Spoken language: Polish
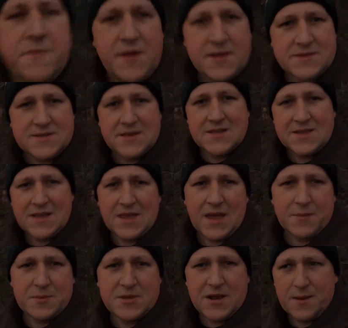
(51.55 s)
Więc tak
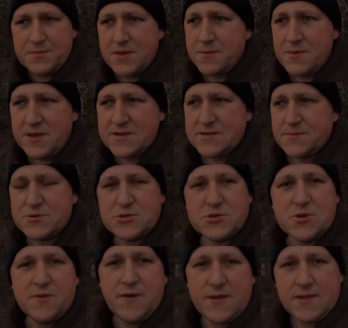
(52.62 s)
jakby dla mnie miejsce
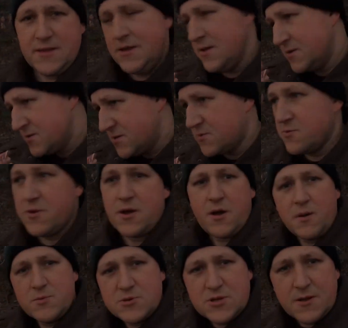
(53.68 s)
przyszykowane. Dziękuję
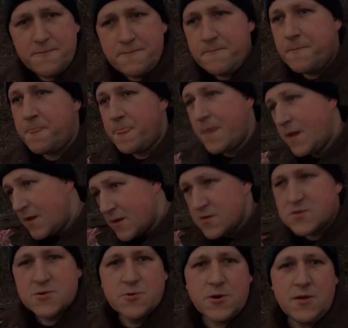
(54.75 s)
komuś tam
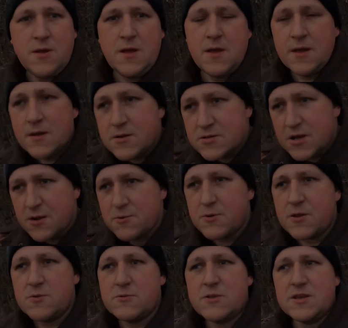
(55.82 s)
z góry, że
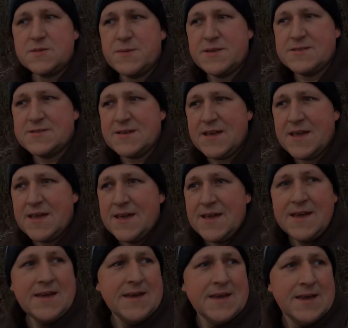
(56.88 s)
akurat tutaj jest miejsce.
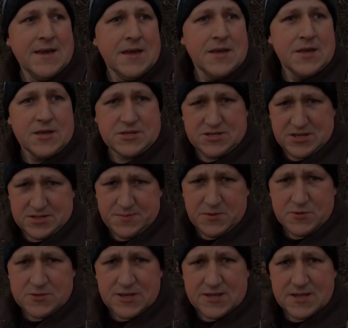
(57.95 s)
Jeszcze jest
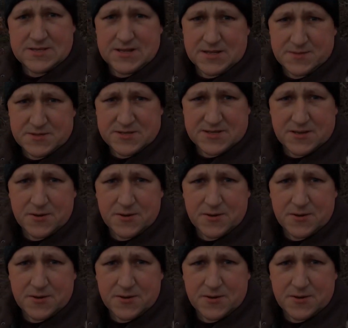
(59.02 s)
minus 1, zaraz będzie